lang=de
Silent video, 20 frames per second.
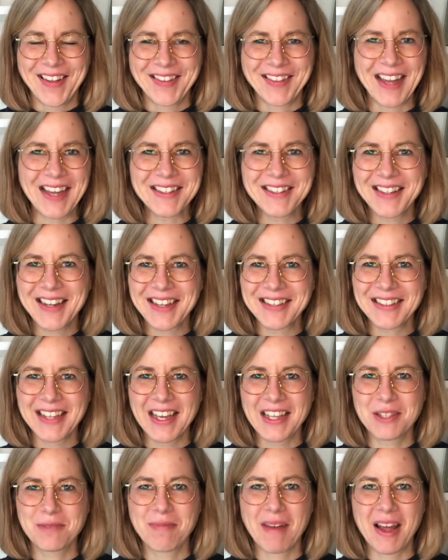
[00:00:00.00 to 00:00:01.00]
Dazu denke ich
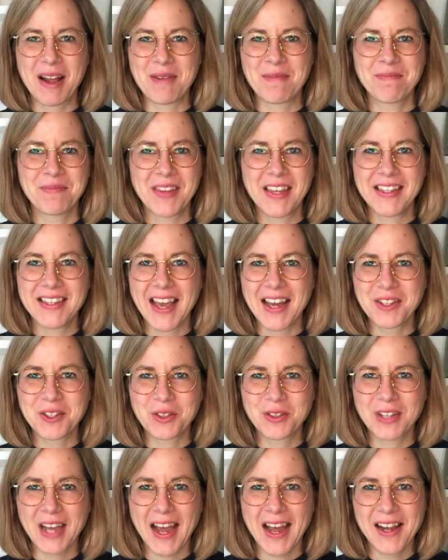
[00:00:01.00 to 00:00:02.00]
erstmal, ja,
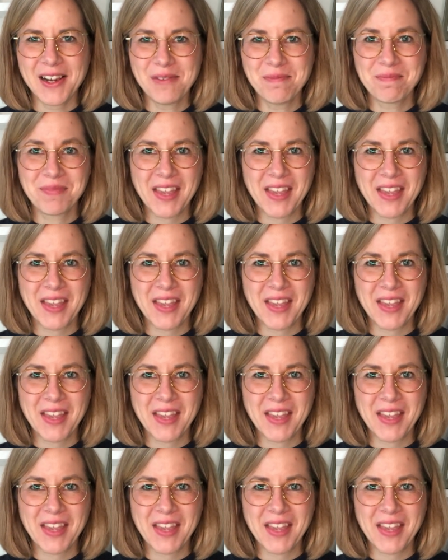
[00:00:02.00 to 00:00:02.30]
total.